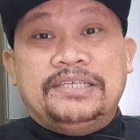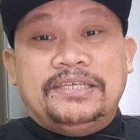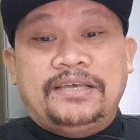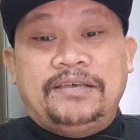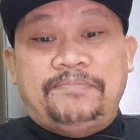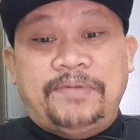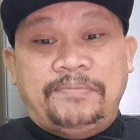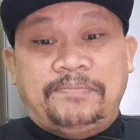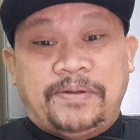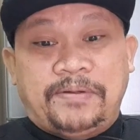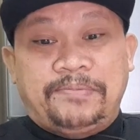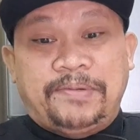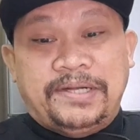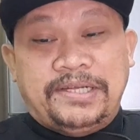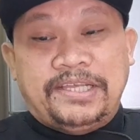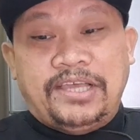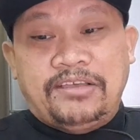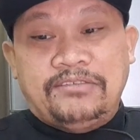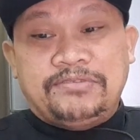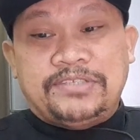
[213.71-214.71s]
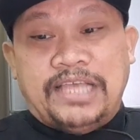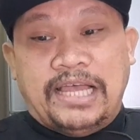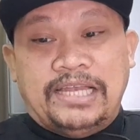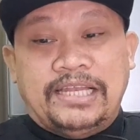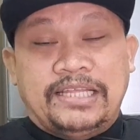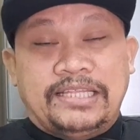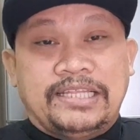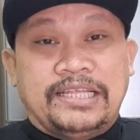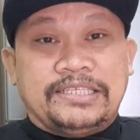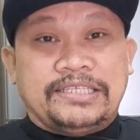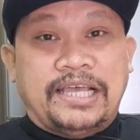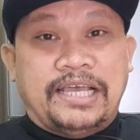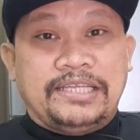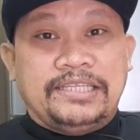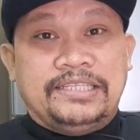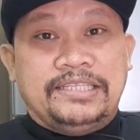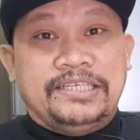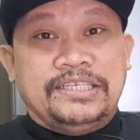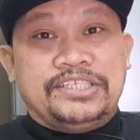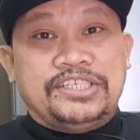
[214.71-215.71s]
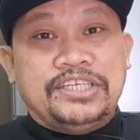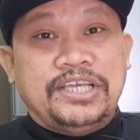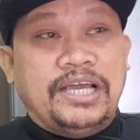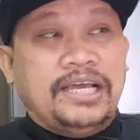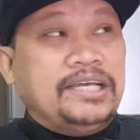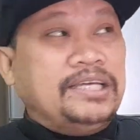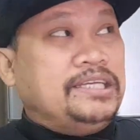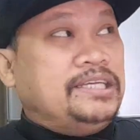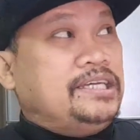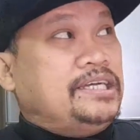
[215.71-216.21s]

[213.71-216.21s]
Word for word: Ipiprepare niya yung salad na side dish niya.